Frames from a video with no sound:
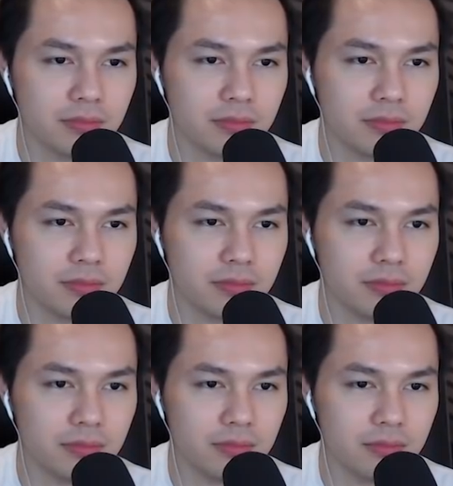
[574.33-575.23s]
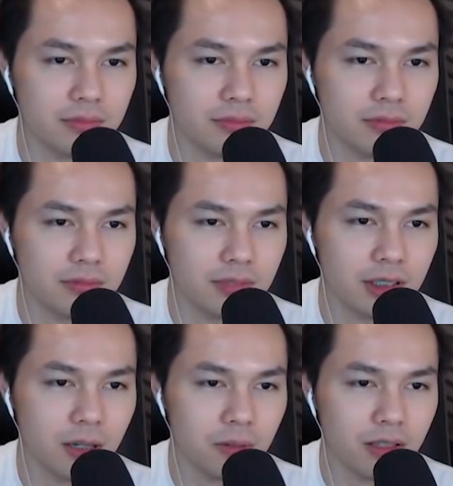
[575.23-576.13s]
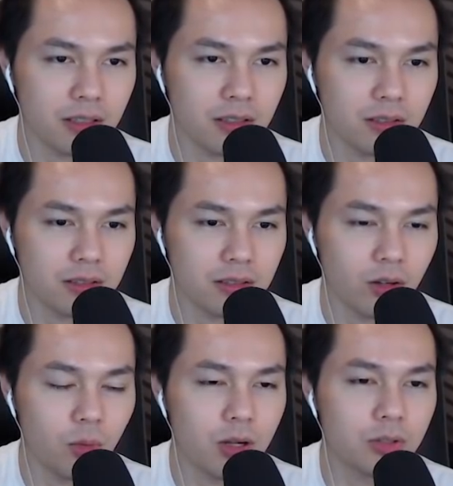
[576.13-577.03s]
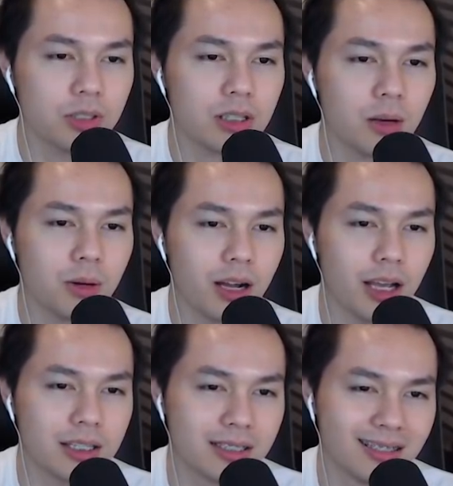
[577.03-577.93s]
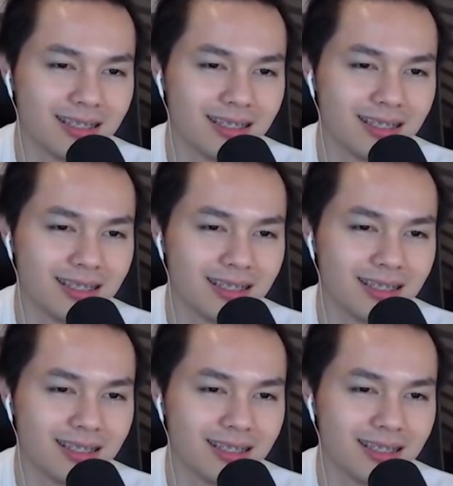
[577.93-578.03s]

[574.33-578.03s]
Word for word: anjay enak banget oh bajunya sama guys